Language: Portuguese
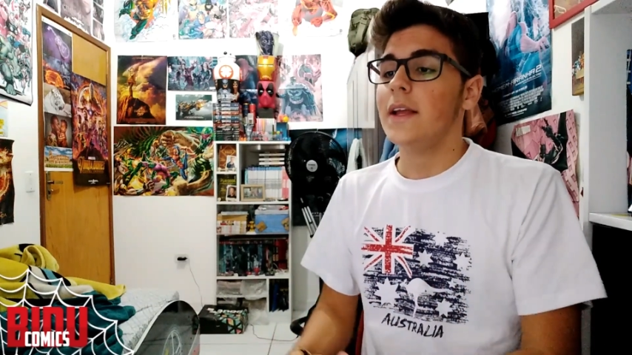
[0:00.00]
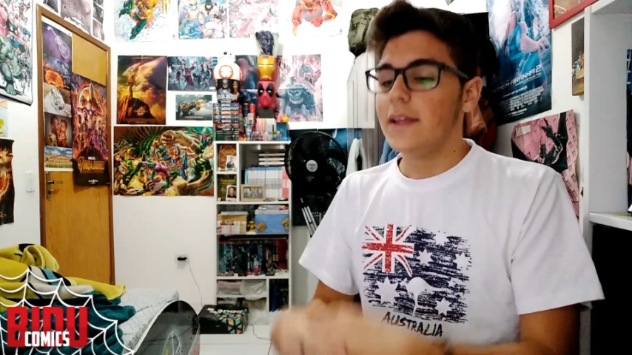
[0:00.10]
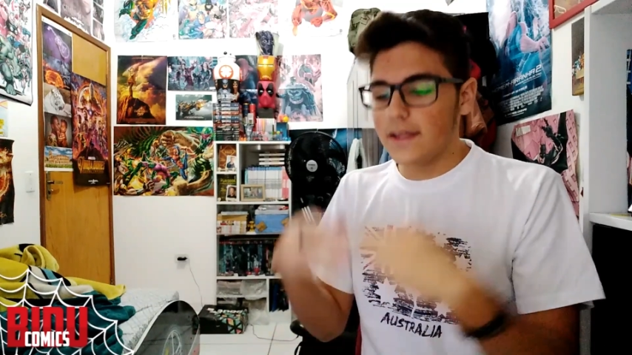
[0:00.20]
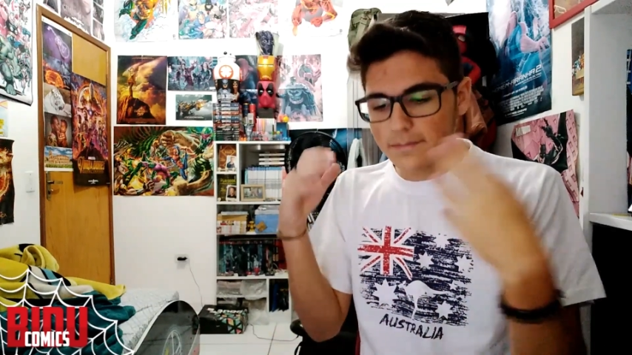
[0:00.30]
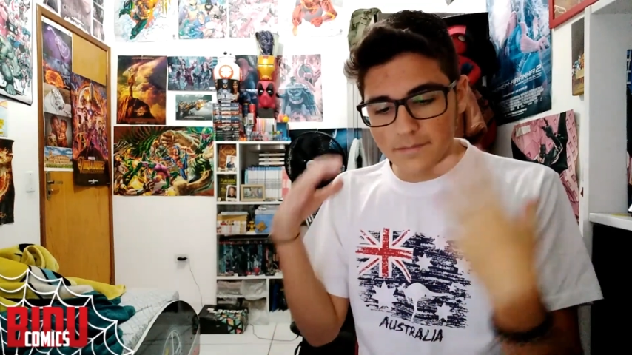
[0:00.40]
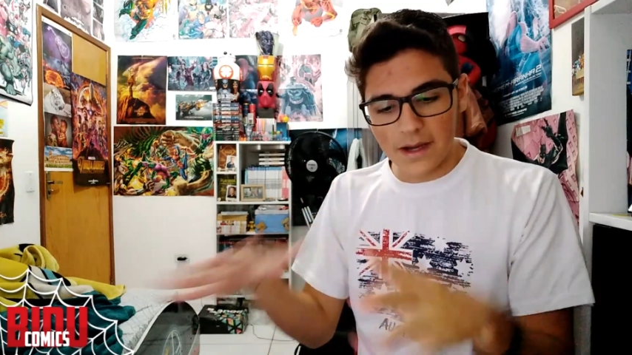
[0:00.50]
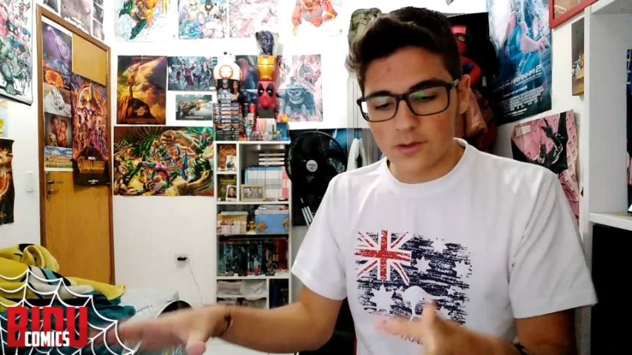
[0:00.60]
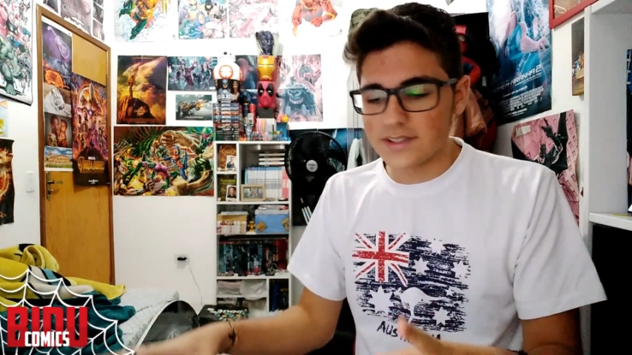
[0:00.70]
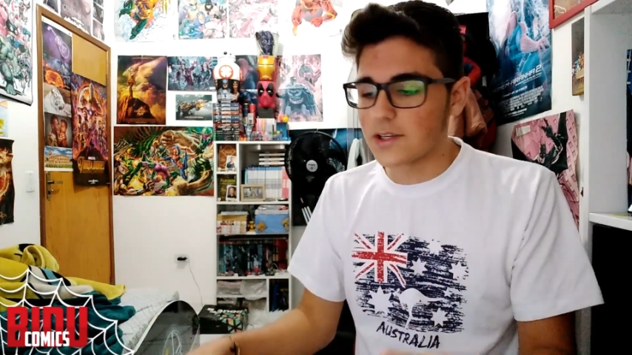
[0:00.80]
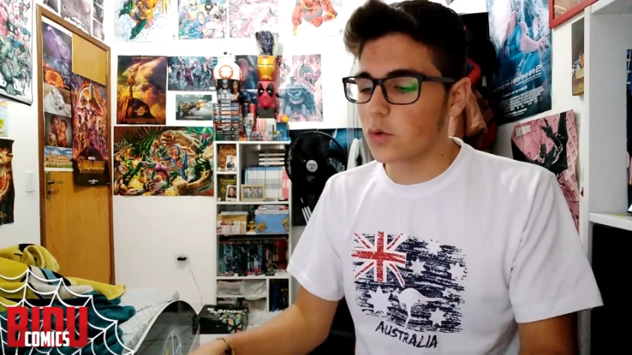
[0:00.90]
E,
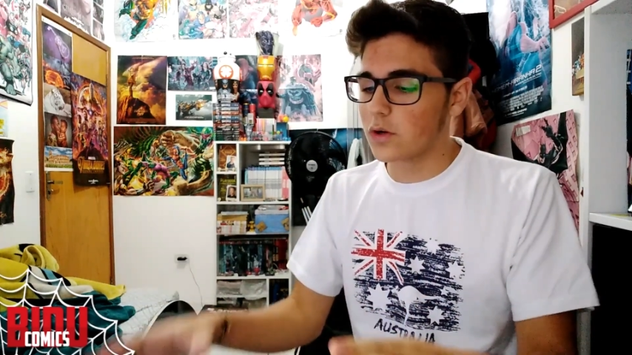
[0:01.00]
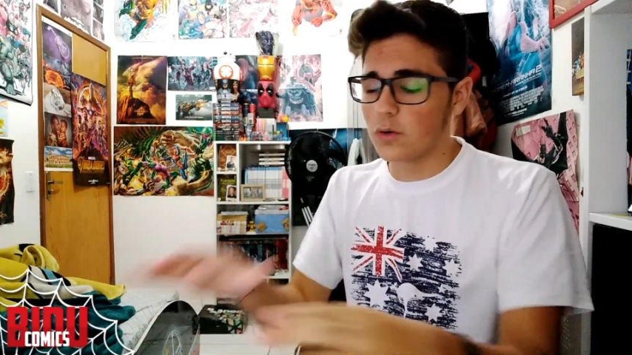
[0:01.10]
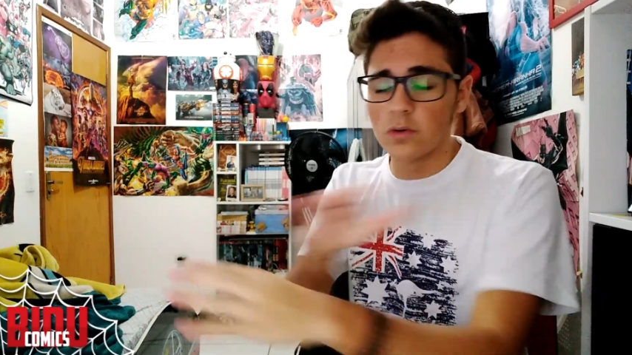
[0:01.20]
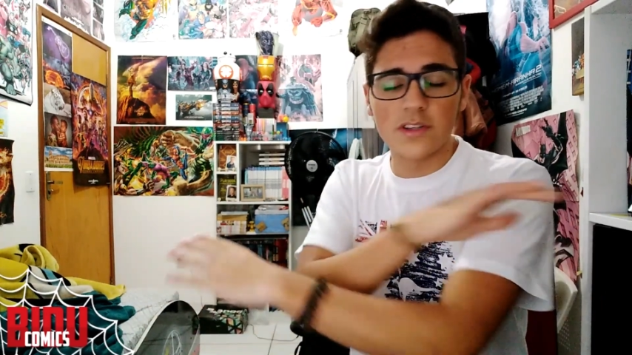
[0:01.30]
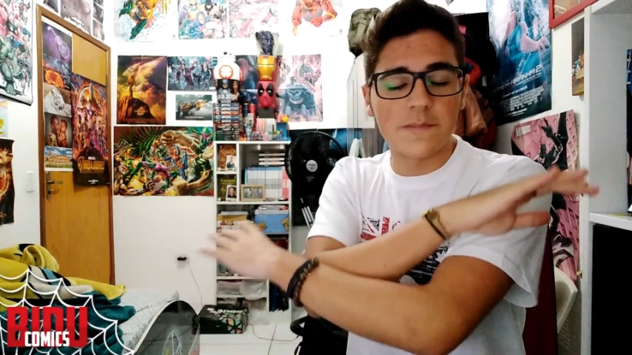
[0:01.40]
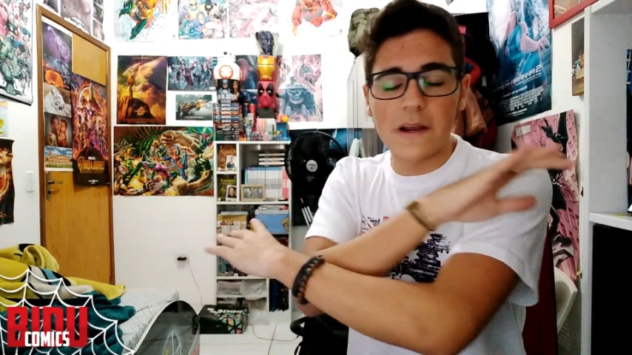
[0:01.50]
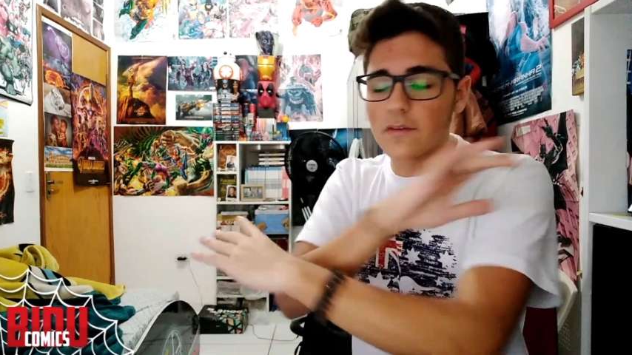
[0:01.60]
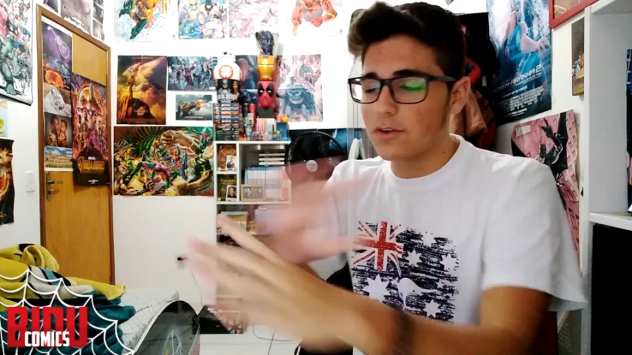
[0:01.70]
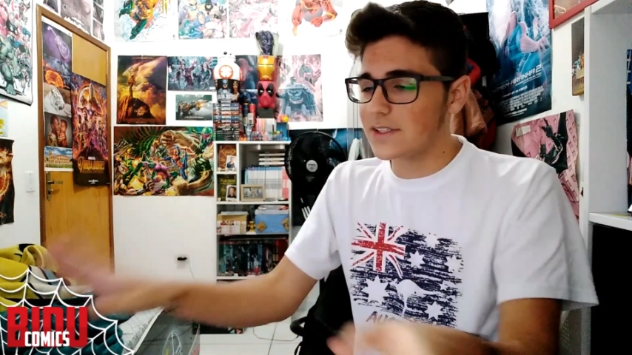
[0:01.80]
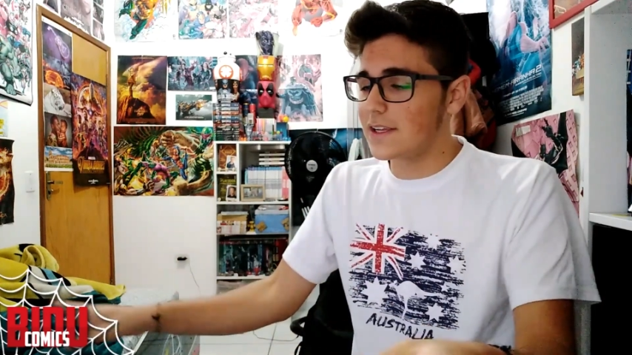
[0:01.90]
mano, esse é o segundo, espero
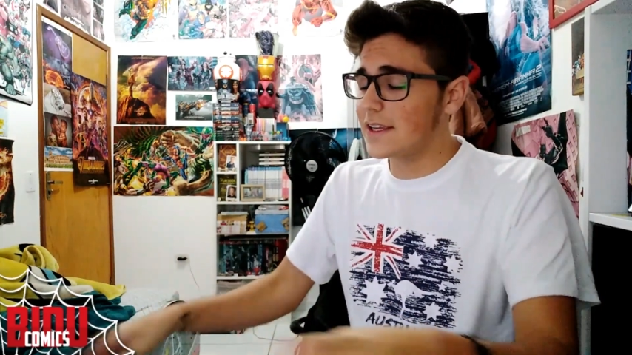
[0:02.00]
que, você,